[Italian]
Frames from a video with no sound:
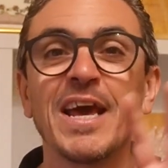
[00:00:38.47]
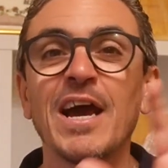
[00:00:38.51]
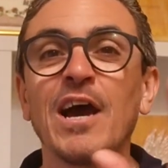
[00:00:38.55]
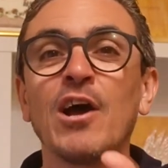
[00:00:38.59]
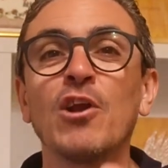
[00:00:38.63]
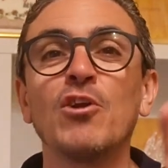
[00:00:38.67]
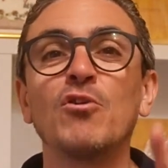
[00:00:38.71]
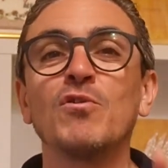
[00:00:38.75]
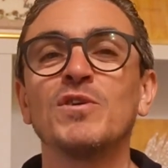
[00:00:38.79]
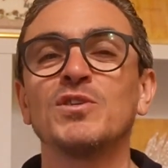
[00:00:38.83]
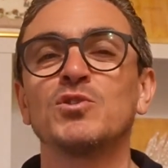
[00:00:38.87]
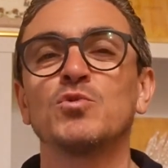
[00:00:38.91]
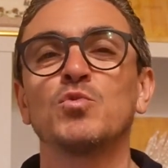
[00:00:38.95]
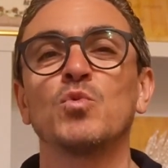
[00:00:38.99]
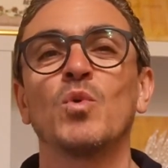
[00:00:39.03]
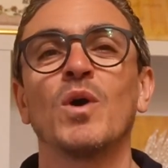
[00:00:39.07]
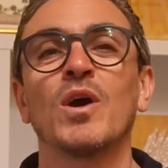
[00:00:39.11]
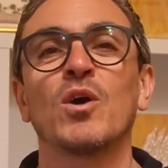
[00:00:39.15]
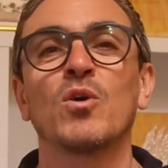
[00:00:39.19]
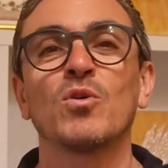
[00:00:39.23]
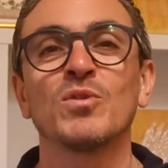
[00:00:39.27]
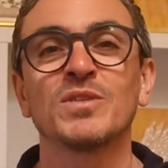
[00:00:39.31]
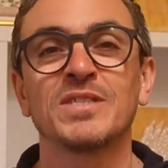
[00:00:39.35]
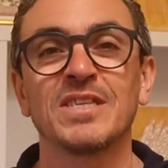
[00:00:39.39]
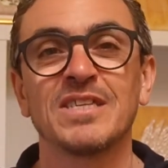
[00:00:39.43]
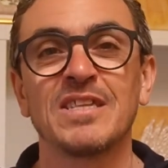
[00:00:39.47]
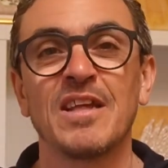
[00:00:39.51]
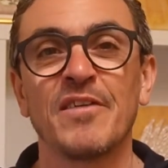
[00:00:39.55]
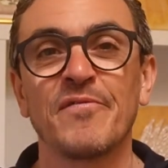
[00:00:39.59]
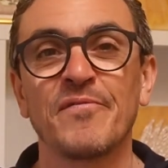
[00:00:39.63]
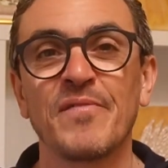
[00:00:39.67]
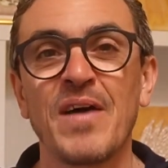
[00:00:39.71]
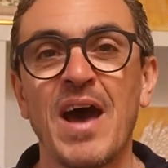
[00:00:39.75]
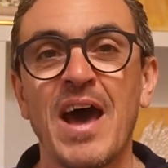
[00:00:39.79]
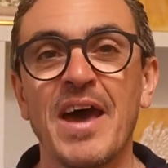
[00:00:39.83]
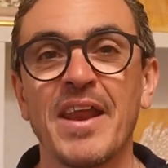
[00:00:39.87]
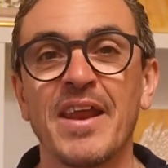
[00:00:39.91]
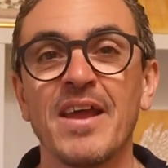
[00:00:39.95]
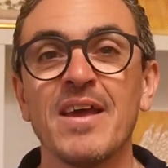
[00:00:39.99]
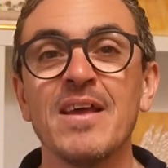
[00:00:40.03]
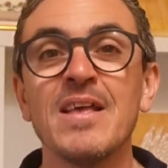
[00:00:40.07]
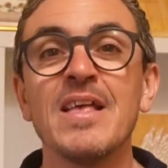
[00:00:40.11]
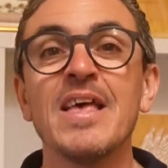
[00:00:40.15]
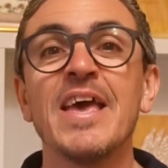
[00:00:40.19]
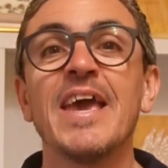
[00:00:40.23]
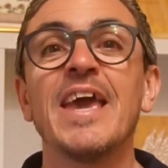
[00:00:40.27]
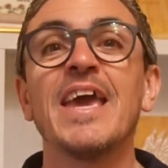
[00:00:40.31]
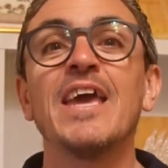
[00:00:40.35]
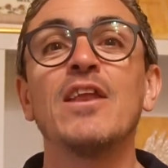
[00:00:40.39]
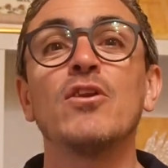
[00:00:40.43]
alle sue cose da fare
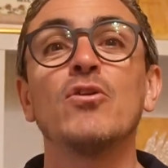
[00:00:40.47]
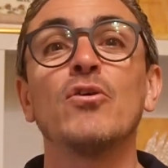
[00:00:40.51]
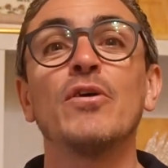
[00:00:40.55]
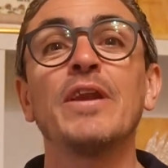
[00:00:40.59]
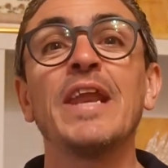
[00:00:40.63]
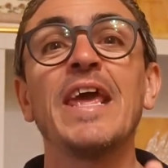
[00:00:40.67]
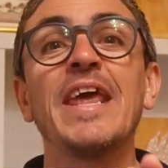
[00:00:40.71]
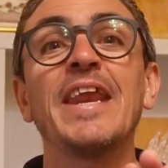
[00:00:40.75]
e non